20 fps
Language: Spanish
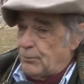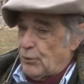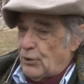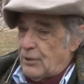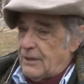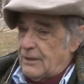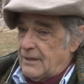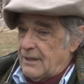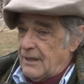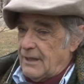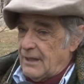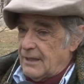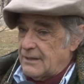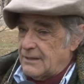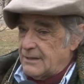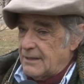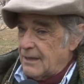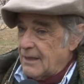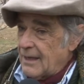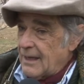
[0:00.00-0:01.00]
porque
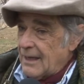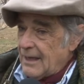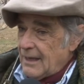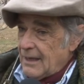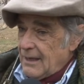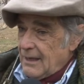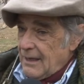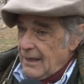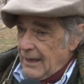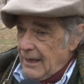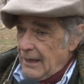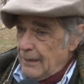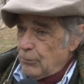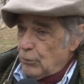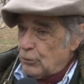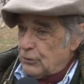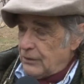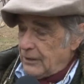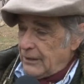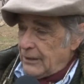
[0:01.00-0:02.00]
tenés el
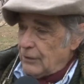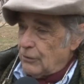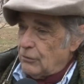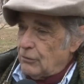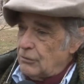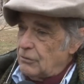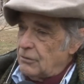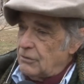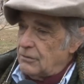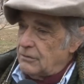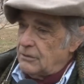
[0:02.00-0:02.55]
bosteo,